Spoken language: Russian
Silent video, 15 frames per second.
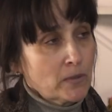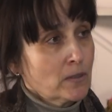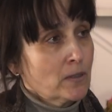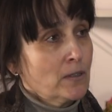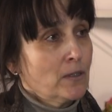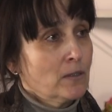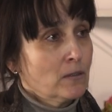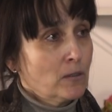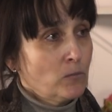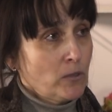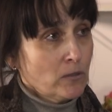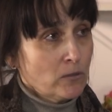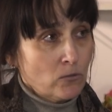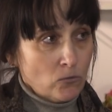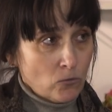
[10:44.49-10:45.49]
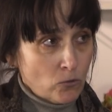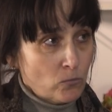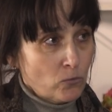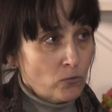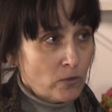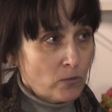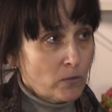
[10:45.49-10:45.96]
постоянное место, он уже
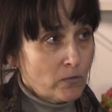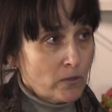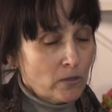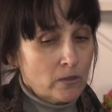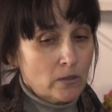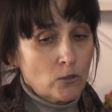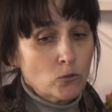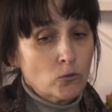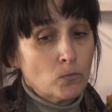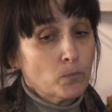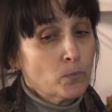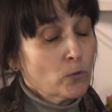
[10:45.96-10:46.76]
будет зимовать хорошо.